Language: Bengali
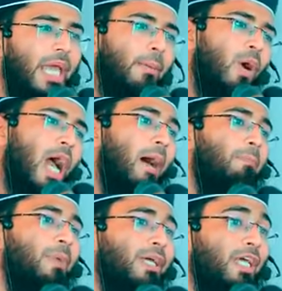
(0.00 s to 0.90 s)
এবং
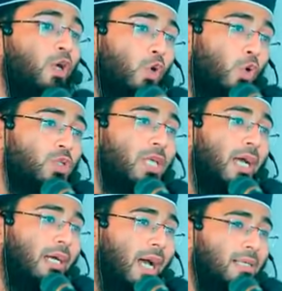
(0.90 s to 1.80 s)
আপনাকে রোজা
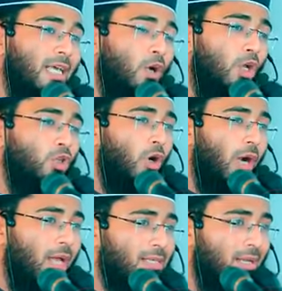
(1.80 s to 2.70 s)
কাজা করার
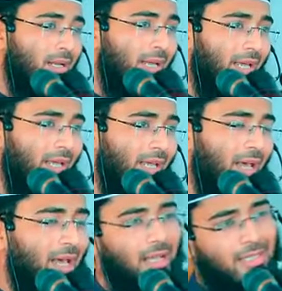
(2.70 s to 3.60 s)
দরকার আছে না নাই
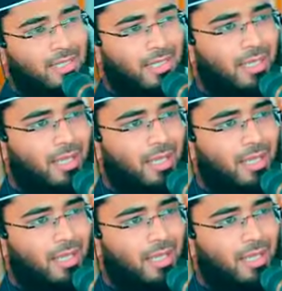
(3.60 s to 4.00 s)
আছে